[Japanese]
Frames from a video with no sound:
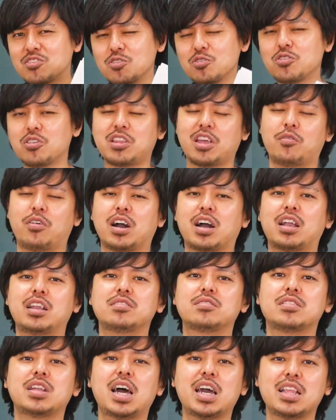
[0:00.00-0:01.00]
ちょっとね、分か
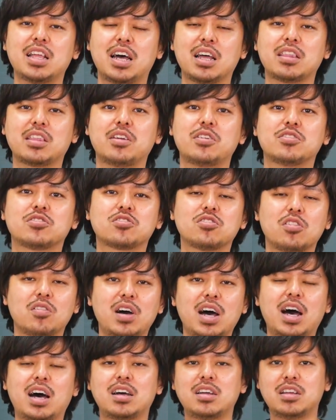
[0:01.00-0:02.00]
りづらいなっていう人
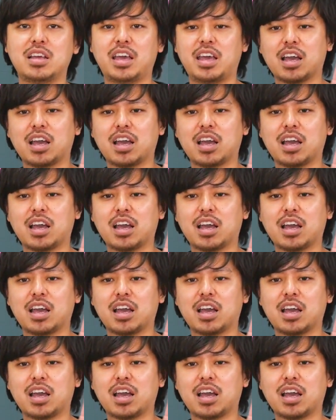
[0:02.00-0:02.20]
は、